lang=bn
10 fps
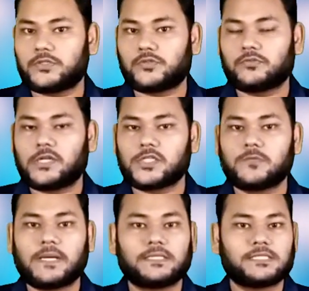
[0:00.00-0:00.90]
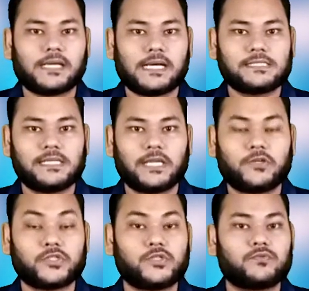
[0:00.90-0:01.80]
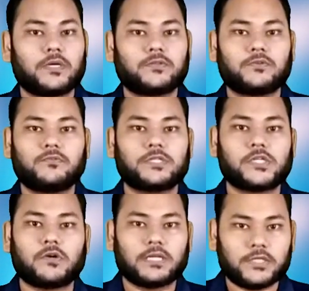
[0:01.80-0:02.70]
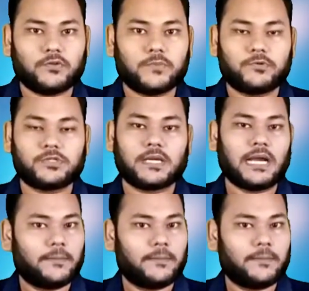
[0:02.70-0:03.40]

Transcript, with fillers: যুক্তরাষ্ট্র বাংলাদেশের কাছ থেকে নশো চুয়াত্তর কোটি ডলারের তৈরি পোশাক